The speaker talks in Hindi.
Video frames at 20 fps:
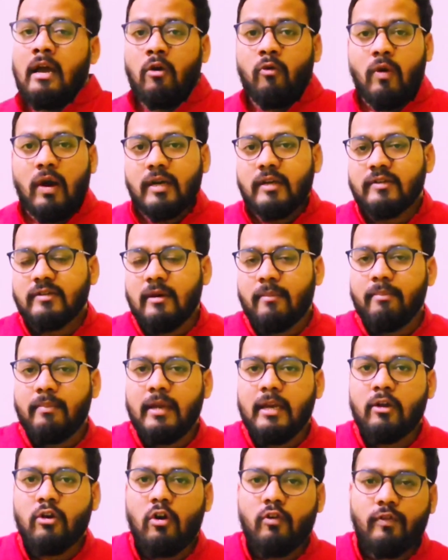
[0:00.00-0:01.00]
व्हाट इज द
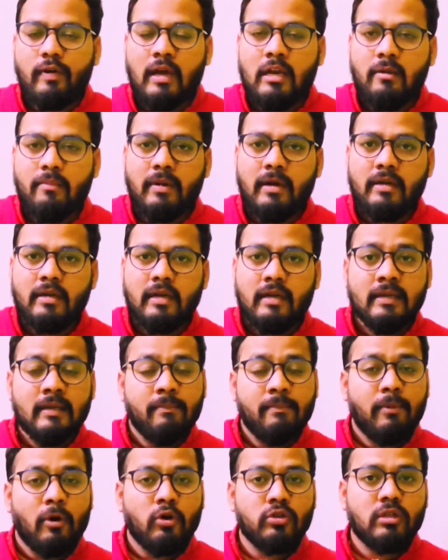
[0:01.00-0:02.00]
मीनिंग ऑफ एलिमेंट ये
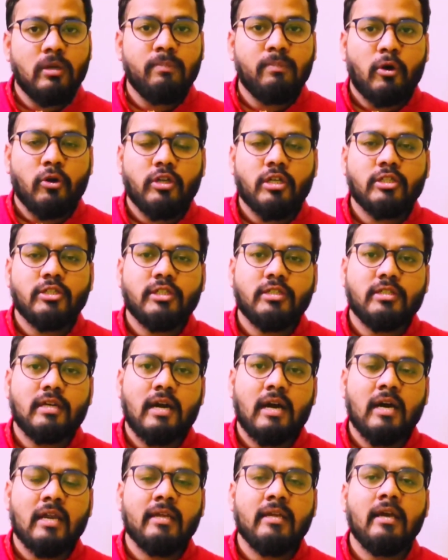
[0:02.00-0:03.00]
बहुत इंपॉर्टेंट चीज है
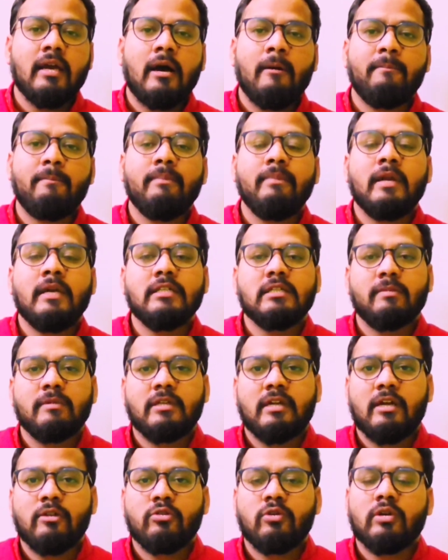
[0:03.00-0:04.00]
अगर ये आप नहीं समझ
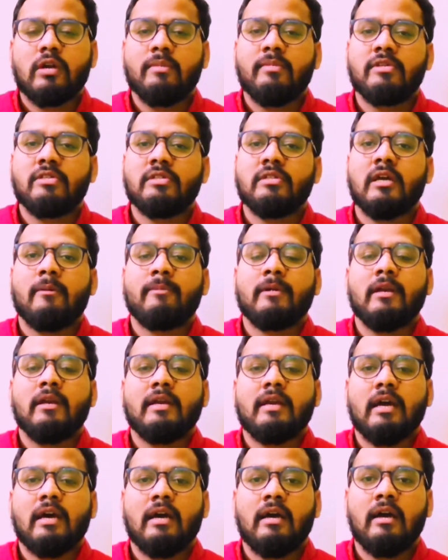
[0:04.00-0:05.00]
रहे तो केमिस्ट्री आपके
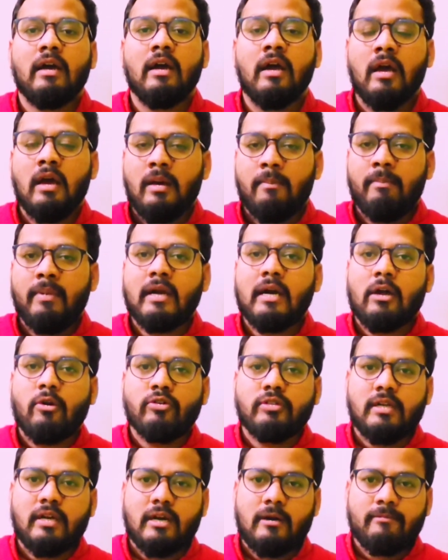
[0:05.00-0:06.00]
लिए क्या है बेकार हो
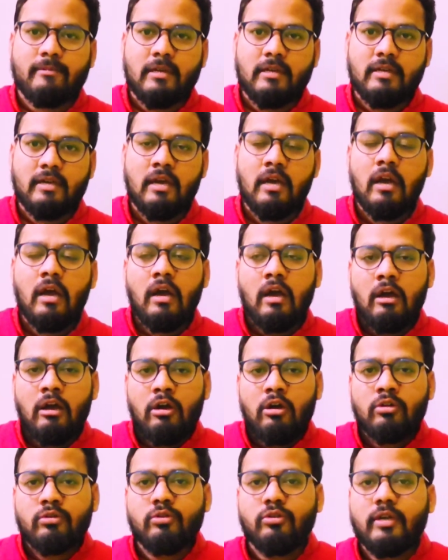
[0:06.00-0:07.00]
जाएगा आपके लिए
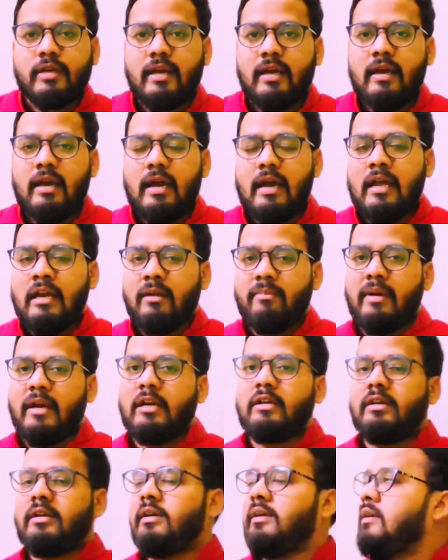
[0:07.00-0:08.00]
तो देखिए
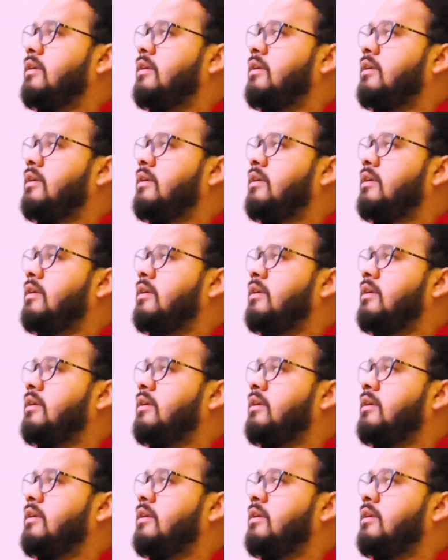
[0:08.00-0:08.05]
एलिमेंट